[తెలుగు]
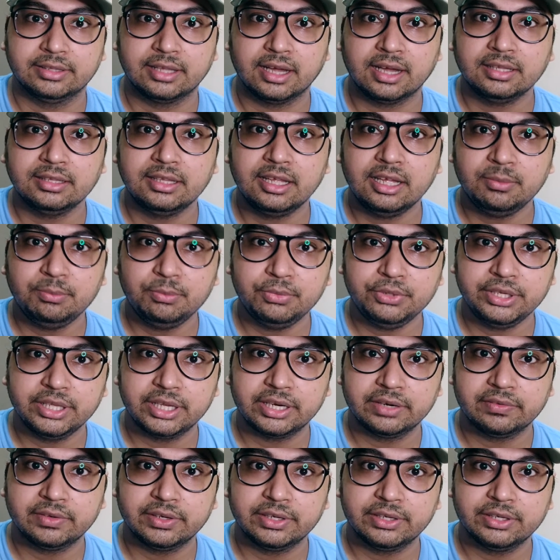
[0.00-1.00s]
దాదాపు
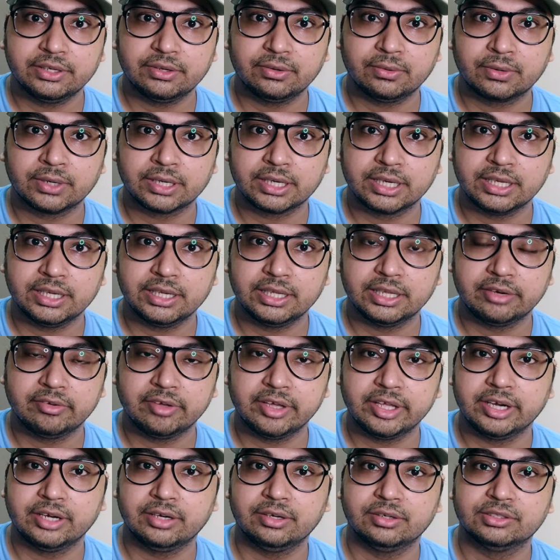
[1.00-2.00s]
ఇరవై ఒకటి
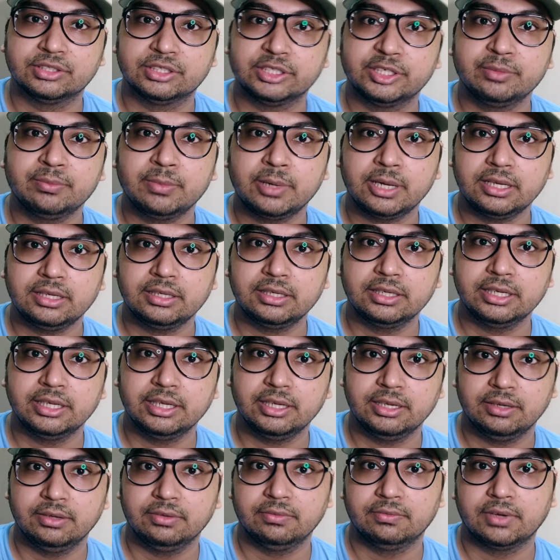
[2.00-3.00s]
ఇరవై రెండు సినిమాల్ని
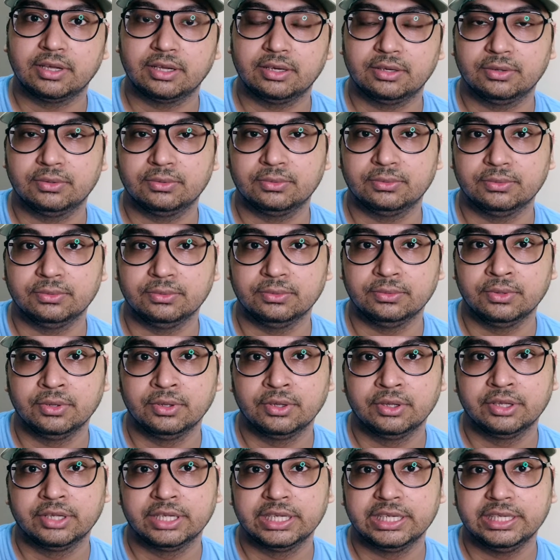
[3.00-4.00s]
వాళ్ళు
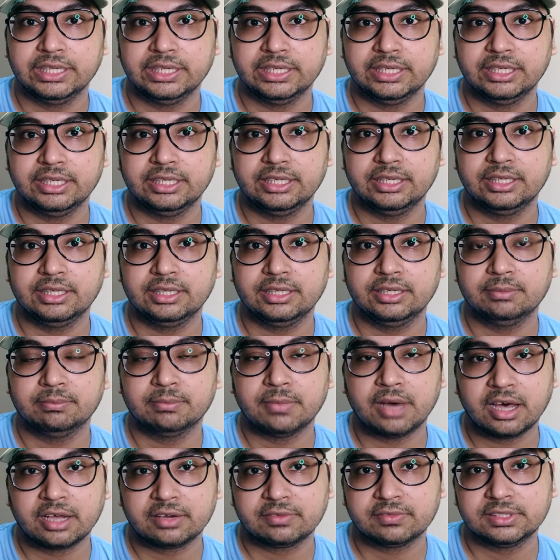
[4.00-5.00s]
ఈ
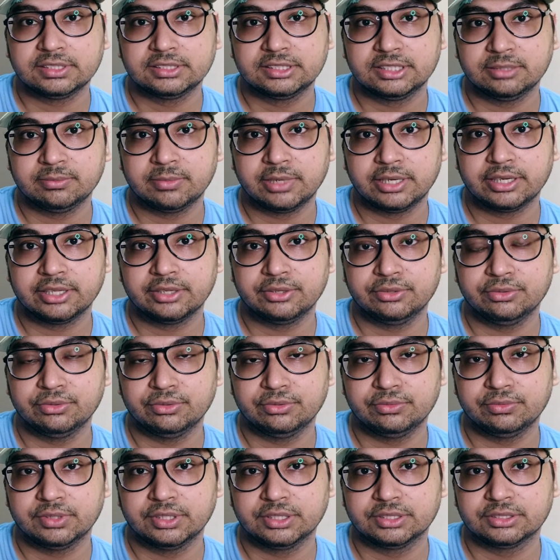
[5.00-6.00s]
మార్వెల్ సినిమాటిక్
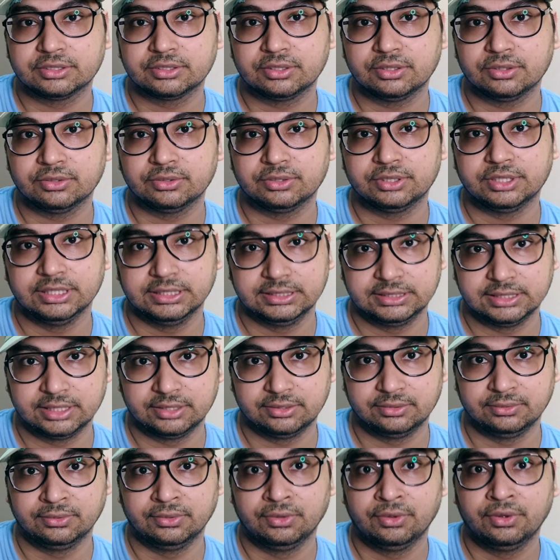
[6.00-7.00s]
యూనివర్స్లో
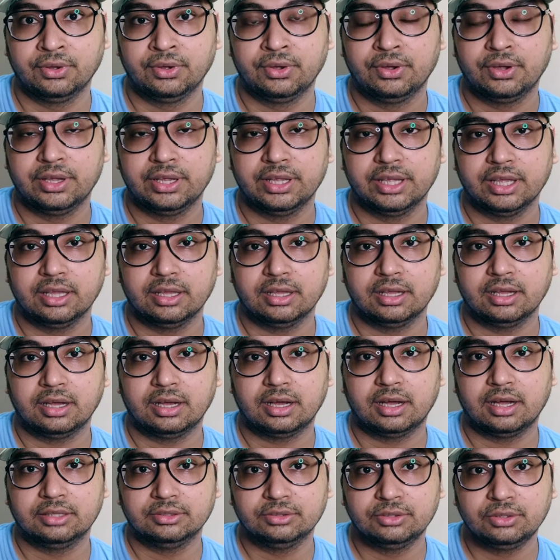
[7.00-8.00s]
తీశారు
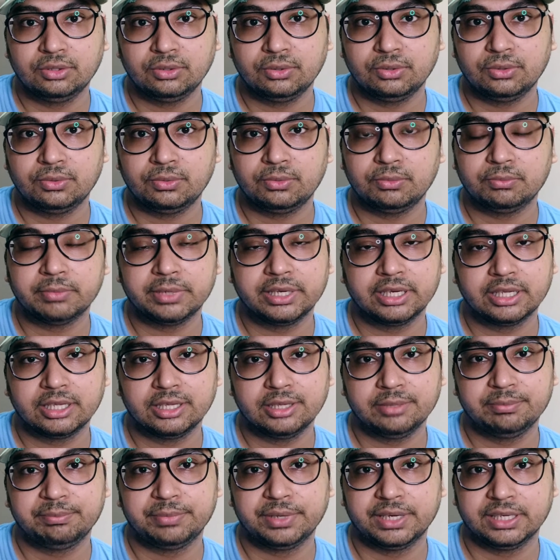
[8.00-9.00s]
అందులో
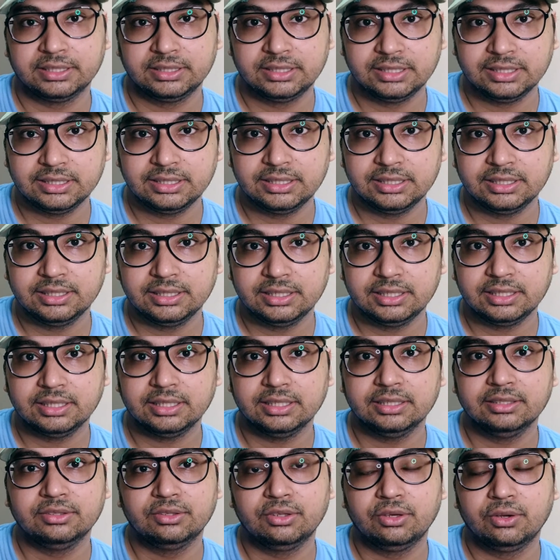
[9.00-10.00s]
మనకి ప్రతిదీ
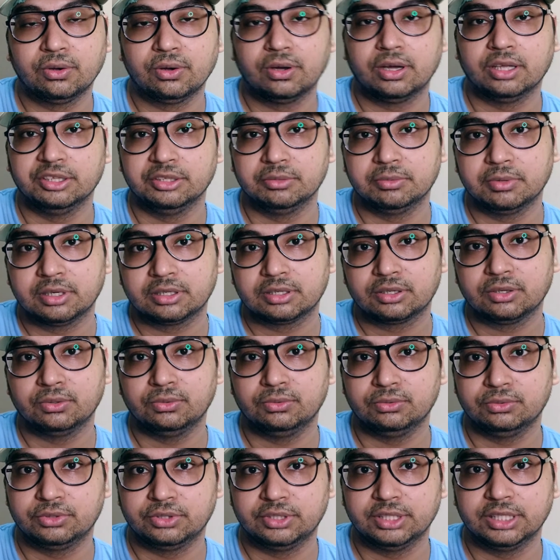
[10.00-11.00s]
ఇందులో అందుబాటులో
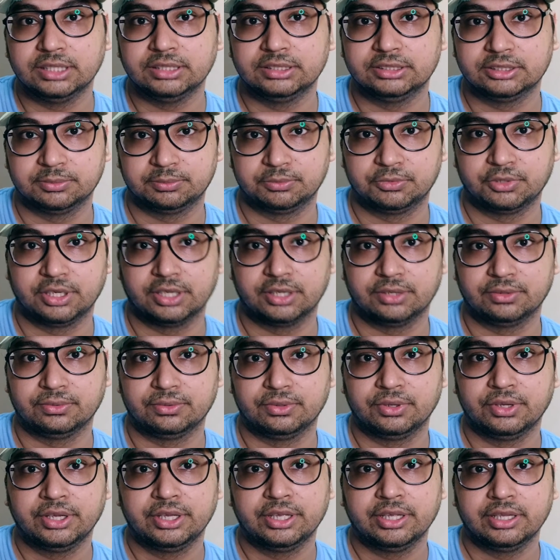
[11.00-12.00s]
ఉంటుందని చెప్తున్నారు